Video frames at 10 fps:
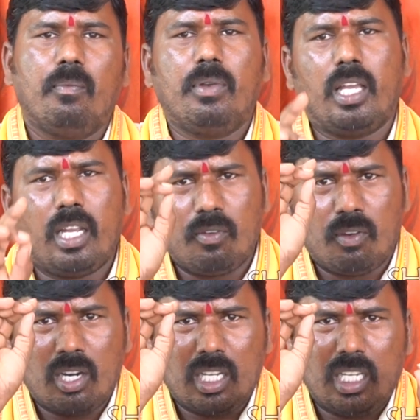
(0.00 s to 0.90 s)
మీ
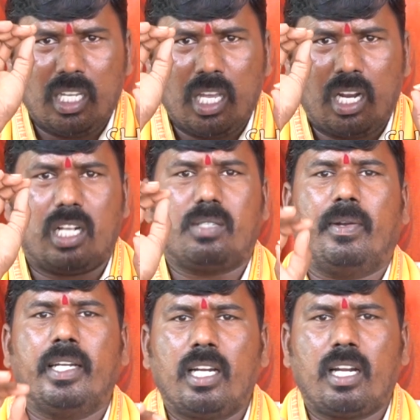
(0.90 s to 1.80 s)
వారికి ఏ రాశి
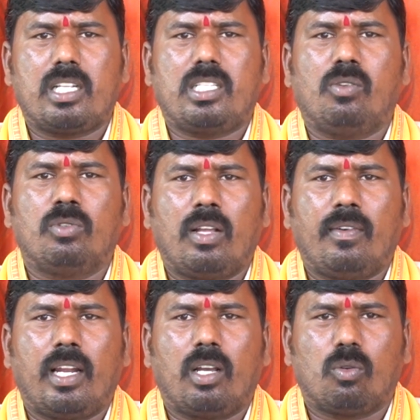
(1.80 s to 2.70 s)
పన్నెండు రాశులు ఉన్న
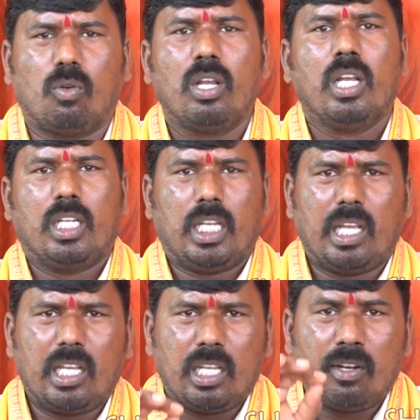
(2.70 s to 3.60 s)
వాళ్ళకు ఏ
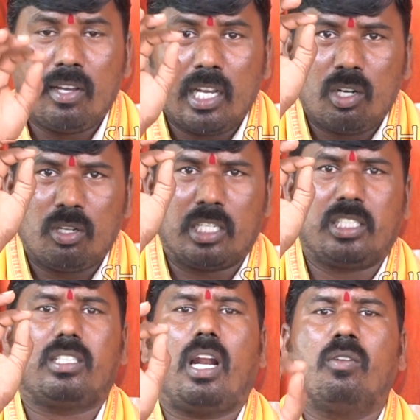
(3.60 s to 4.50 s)
ఇరవై ఏడు
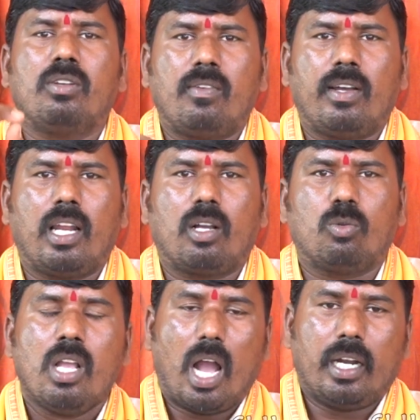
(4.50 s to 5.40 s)
నక్షత్రాలు ఉన్న
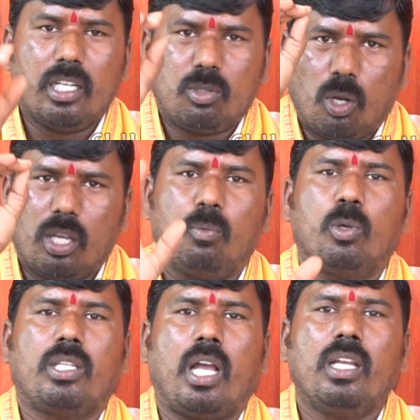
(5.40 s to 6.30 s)
వాళ్ళకు అన్నీ
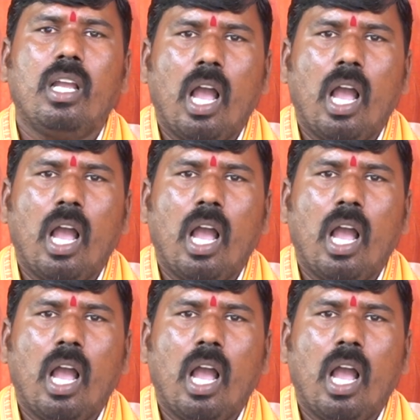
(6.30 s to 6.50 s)
తొలగిపోతాయి